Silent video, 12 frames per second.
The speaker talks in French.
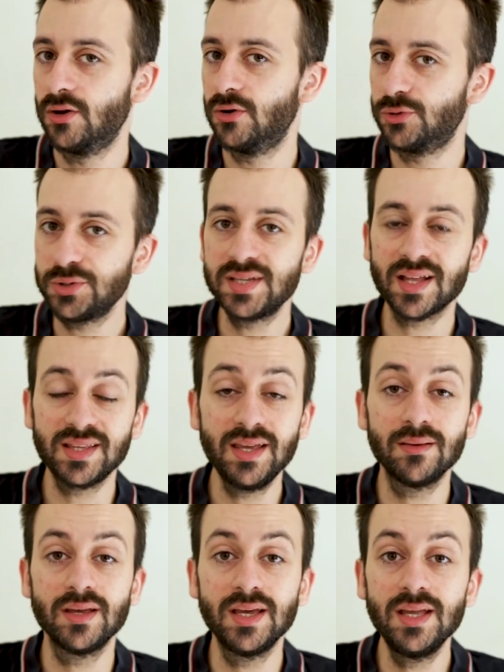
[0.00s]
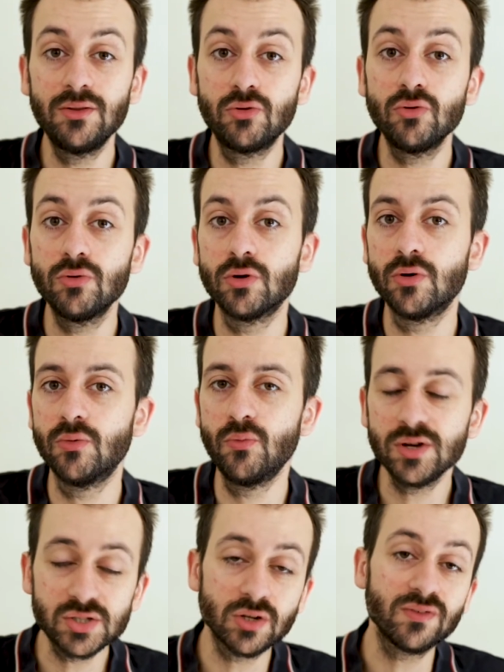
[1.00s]
de Cerny est de
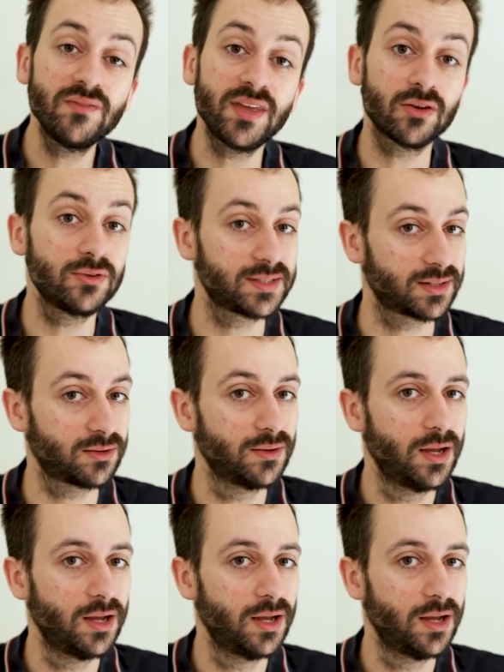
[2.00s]
moins 120,5.